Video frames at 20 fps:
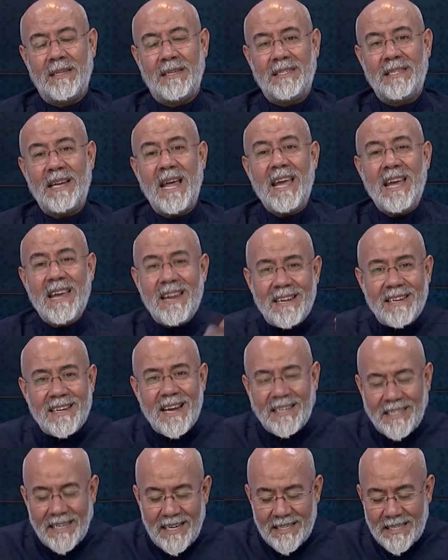Neyin
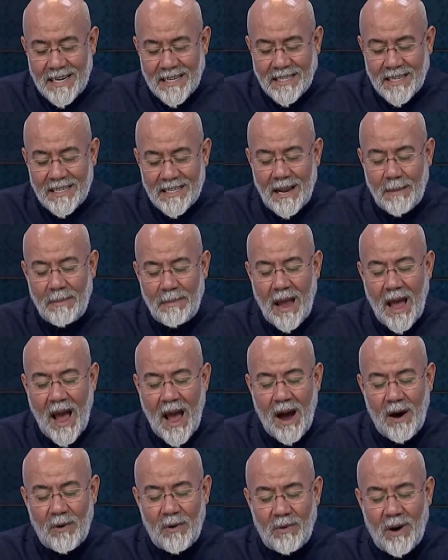neticesinde bir
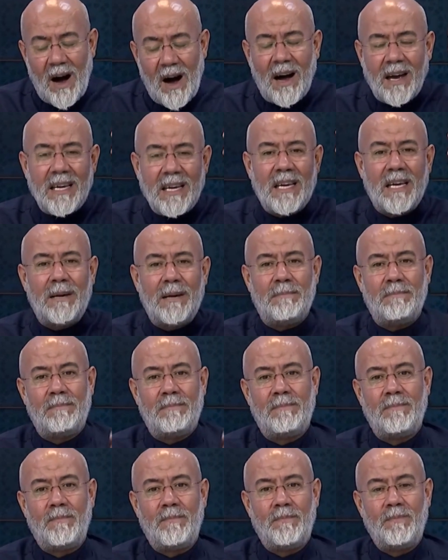
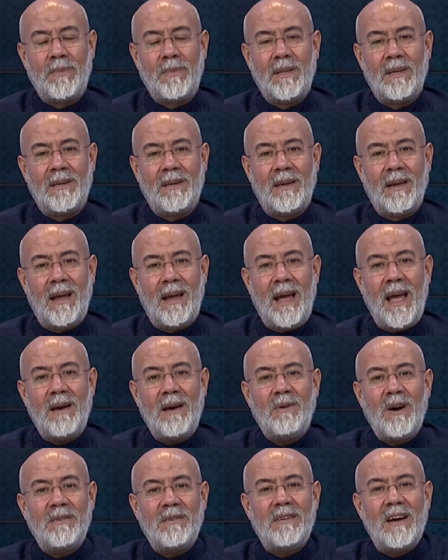ehvaihim
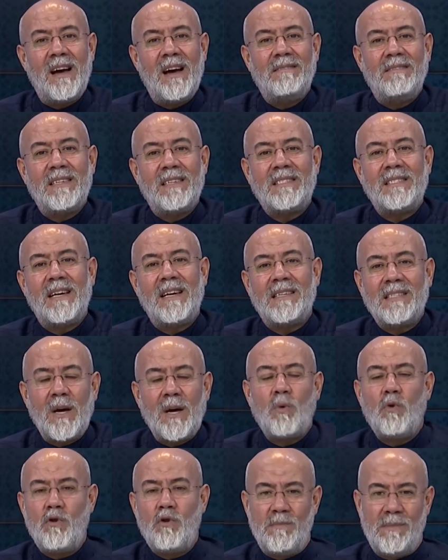heva ve heveslerine
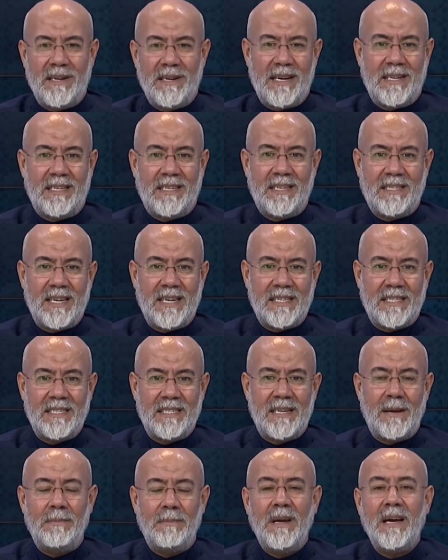uyma
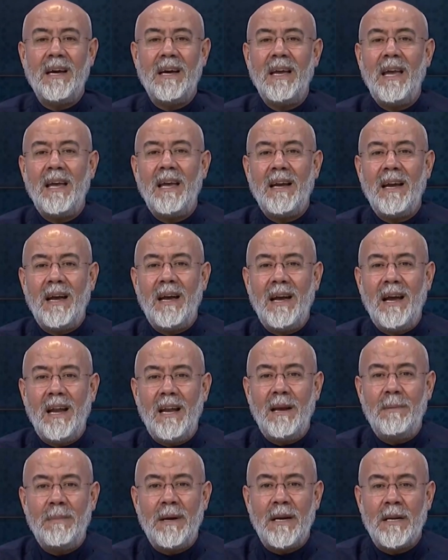neticesinde. Bir gayri
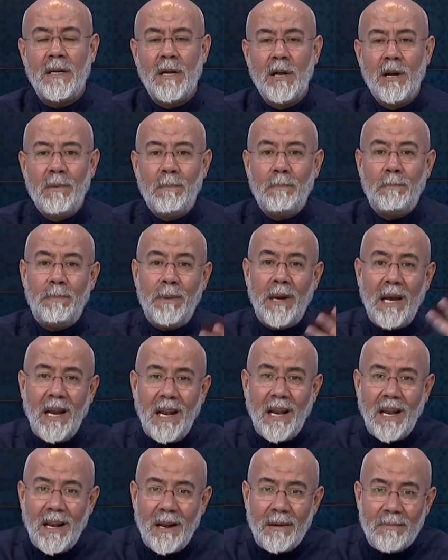ilmin
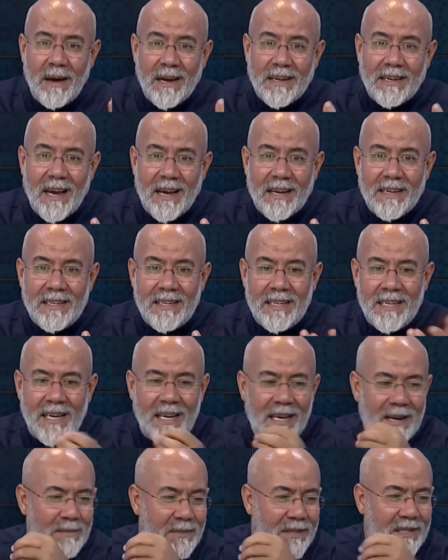bilmeden
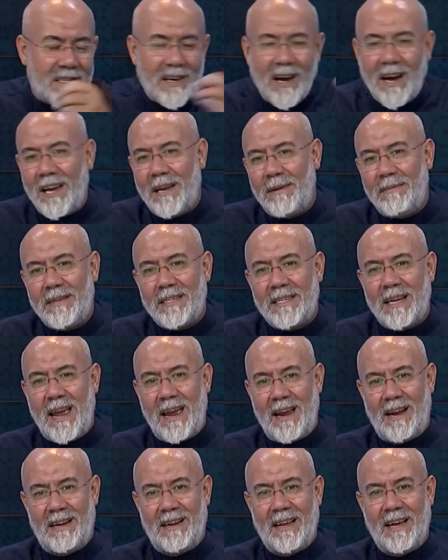ilim sahibi
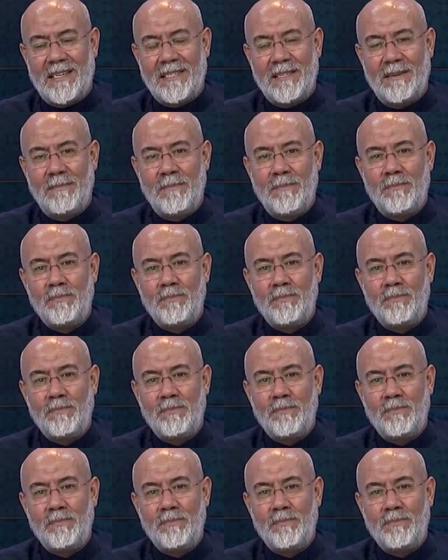değiller.